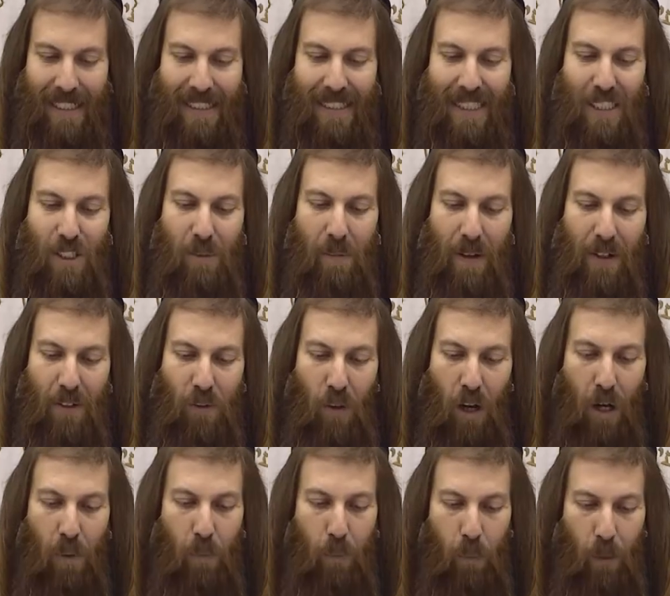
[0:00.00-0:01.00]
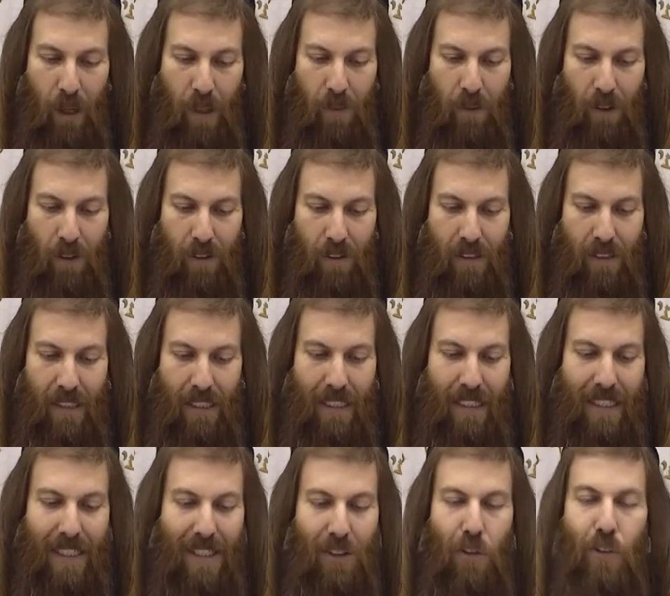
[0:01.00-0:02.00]
que despertó al pueblo
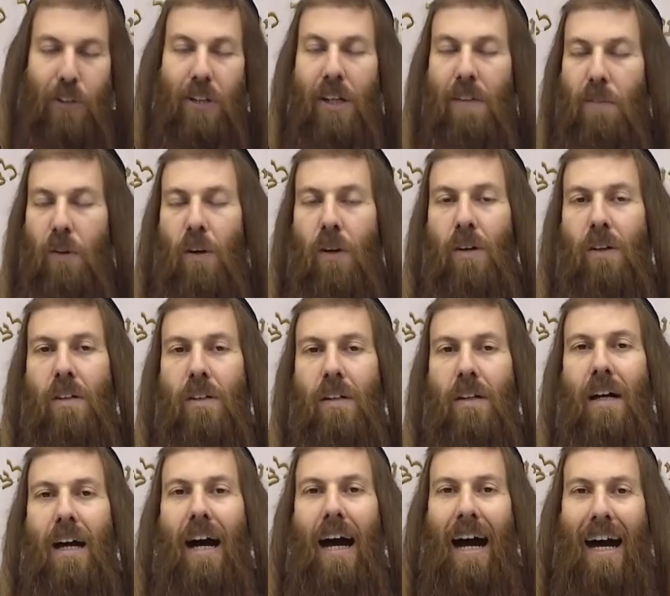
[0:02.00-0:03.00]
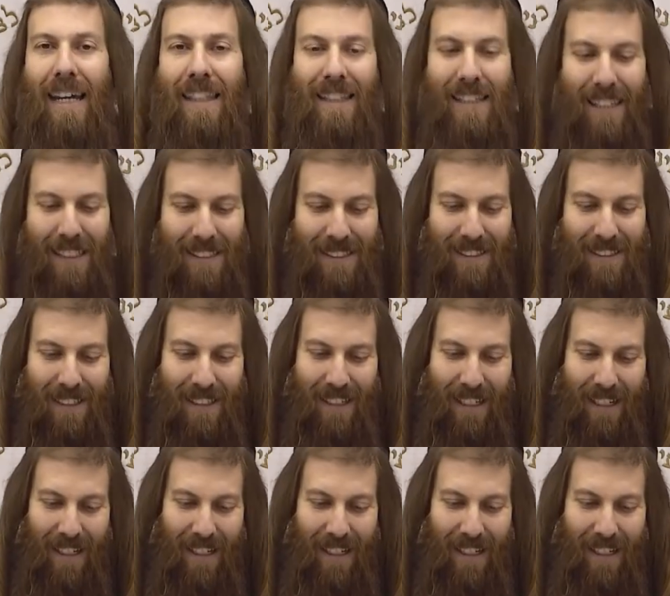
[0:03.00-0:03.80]
y los llevó antes